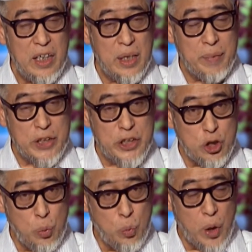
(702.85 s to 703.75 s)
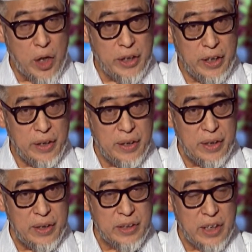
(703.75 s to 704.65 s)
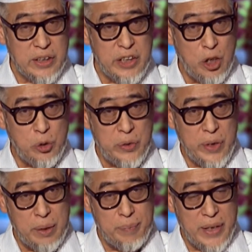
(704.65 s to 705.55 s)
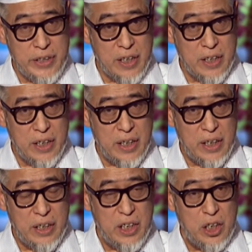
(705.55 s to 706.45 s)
那么这种沃合语，在教育学里边解释呢，